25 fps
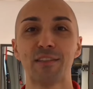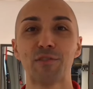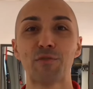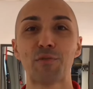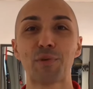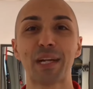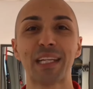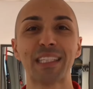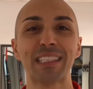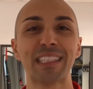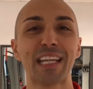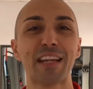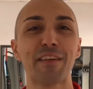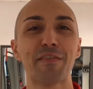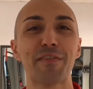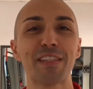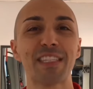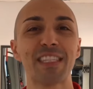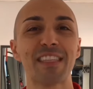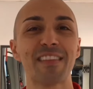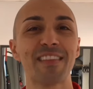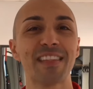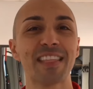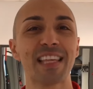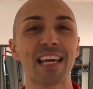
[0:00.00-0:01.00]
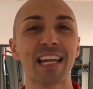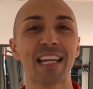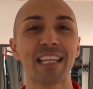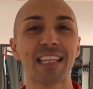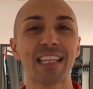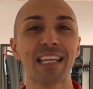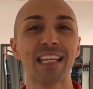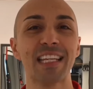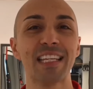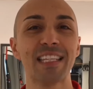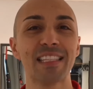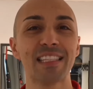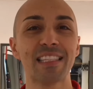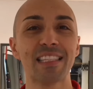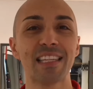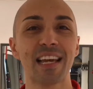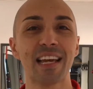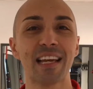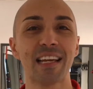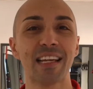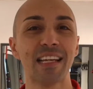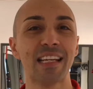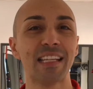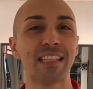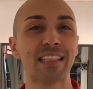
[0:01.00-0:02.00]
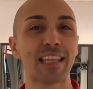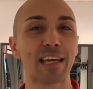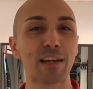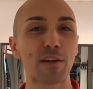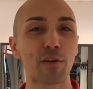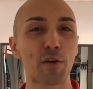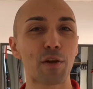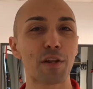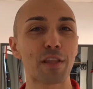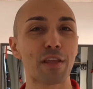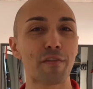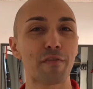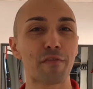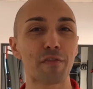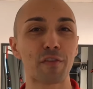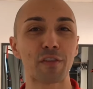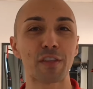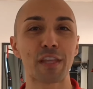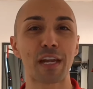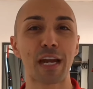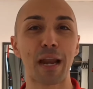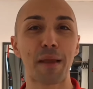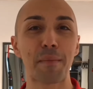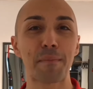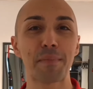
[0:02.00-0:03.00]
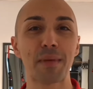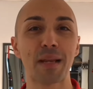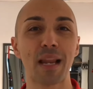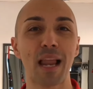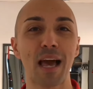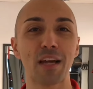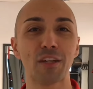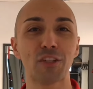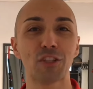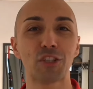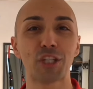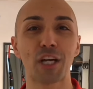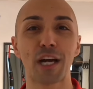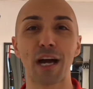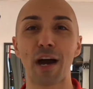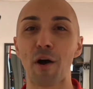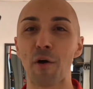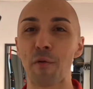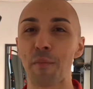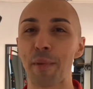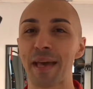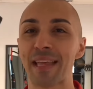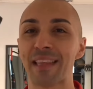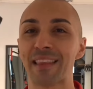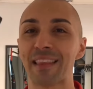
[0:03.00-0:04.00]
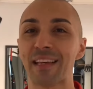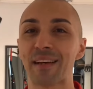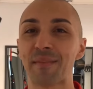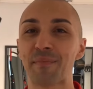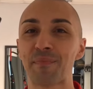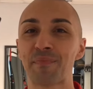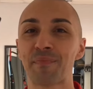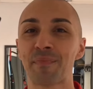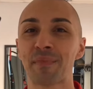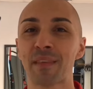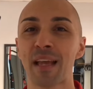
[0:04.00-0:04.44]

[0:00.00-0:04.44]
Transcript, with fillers: Durante le festività natalizie il terrore di affrontare la bilancia aumenta.